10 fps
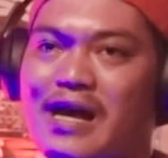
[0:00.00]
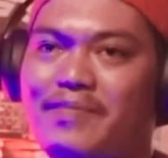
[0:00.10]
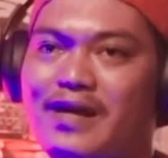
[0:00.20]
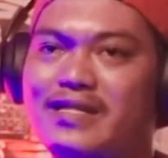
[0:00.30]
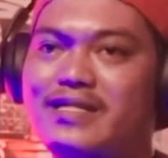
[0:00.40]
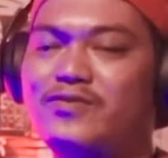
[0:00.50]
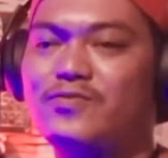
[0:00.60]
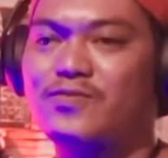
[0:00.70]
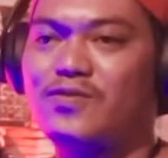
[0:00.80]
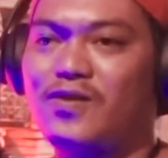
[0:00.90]
Apa
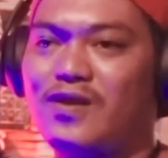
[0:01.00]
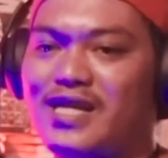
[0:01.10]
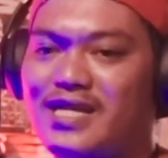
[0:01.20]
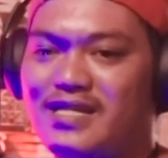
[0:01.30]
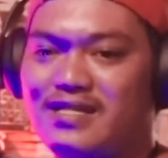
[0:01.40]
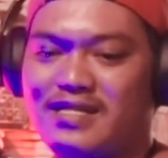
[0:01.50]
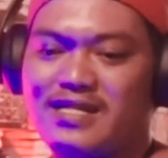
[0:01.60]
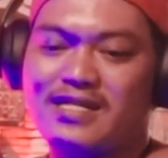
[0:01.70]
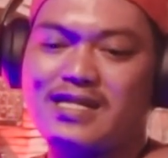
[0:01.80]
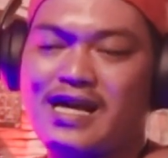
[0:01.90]
didukung oleh
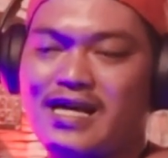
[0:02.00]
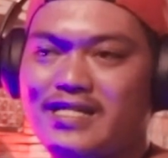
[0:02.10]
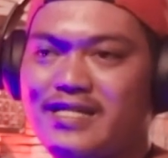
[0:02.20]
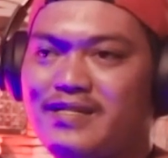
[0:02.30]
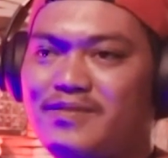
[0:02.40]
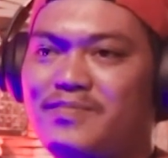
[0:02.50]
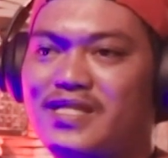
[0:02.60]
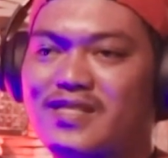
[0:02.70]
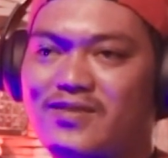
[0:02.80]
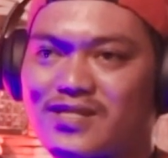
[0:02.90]
dari
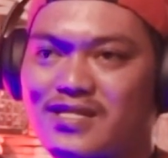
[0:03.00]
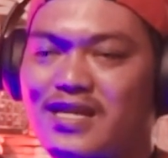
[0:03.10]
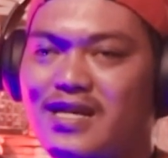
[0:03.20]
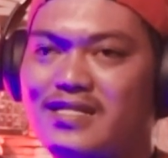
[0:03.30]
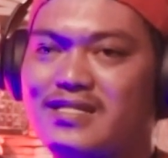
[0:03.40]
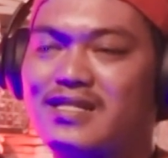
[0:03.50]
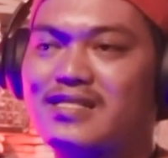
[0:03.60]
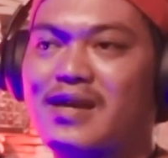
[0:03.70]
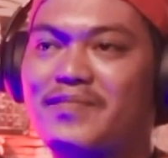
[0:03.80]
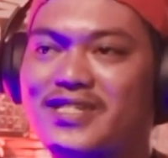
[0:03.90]
mitos dari
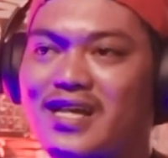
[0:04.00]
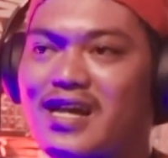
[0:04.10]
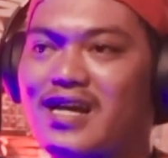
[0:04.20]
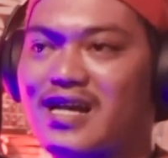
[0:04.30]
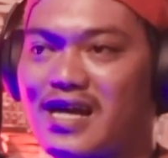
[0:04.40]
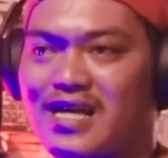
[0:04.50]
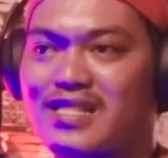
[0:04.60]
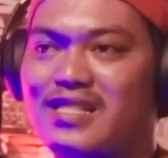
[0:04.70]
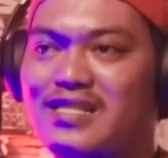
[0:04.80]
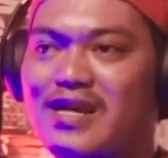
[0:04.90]
cerita masyarakat
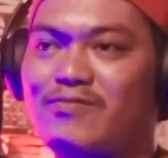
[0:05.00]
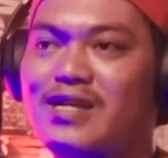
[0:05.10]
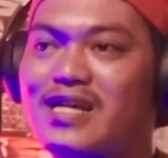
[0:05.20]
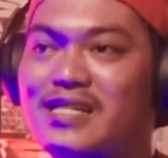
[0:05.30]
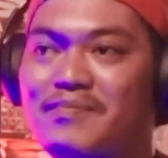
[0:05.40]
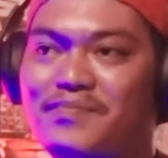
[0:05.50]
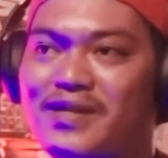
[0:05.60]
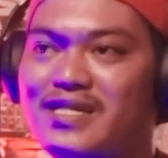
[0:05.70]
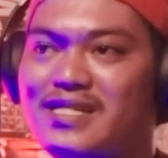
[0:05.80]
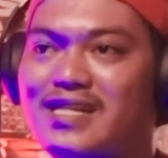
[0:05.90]
yang udah
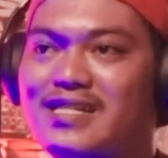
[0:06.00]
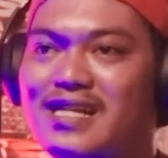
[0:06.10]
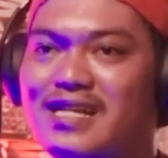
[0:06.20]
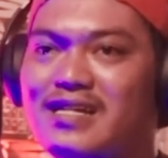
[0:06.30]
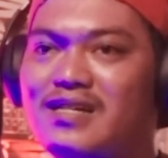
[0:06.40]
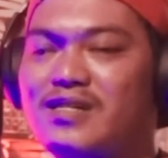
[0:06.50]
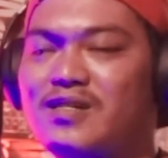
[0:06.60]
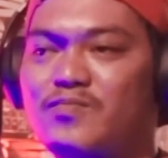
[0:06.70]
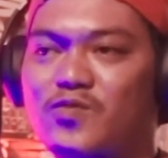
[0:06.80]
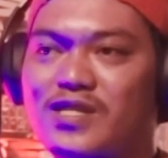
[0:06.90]
nyampe jadilah
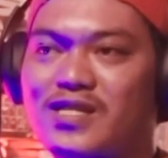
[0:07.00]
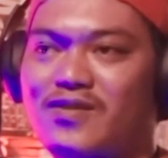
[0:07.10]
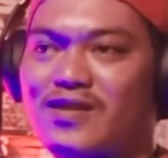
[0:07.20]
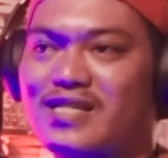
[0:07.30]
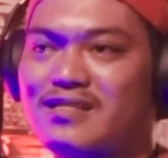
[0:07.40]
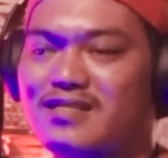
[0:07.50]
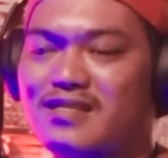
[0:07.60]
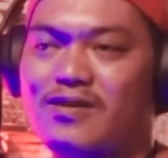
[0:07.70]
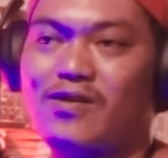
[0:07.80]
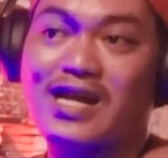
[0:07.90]
mungkin orang
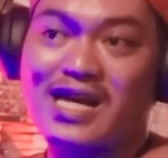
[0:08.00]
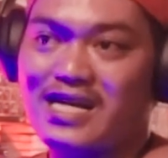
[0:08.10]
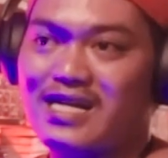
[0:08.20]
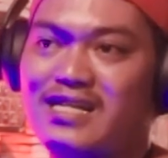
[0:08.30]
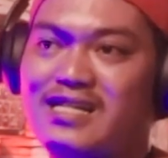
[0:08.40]
orang